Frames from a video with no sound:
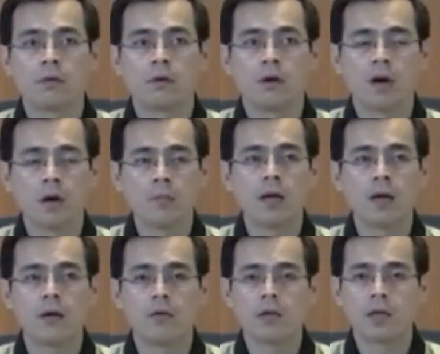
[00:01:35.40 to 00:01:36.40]
O ngayon, may
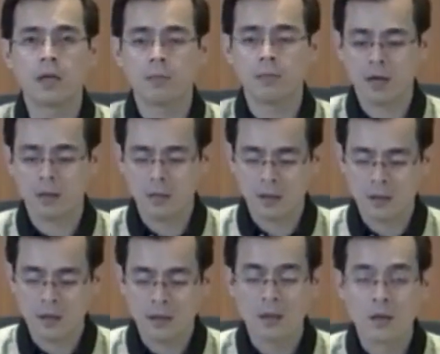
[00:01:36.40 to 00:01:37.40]
nahuli na naman kami.
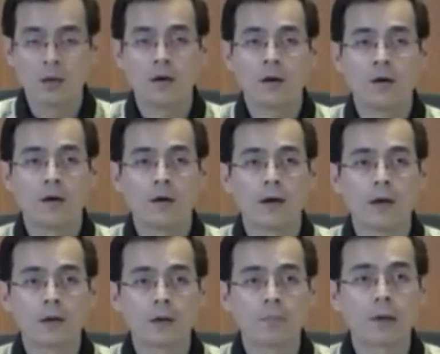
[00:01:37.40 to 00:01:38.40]
O,
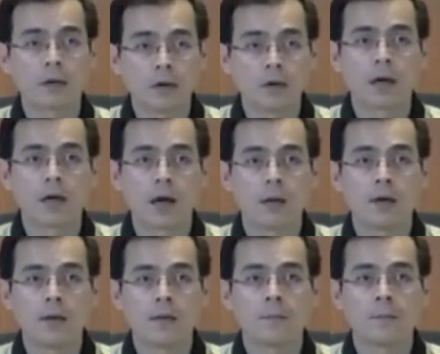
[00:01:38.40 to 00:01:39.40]
ito, particular na
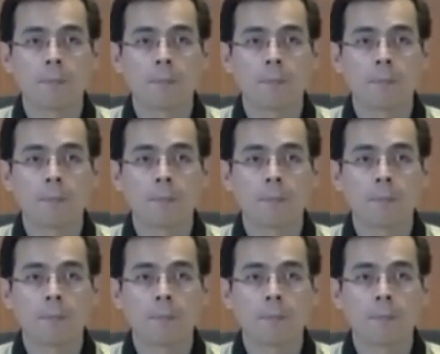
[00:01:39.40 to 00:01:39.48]
naman.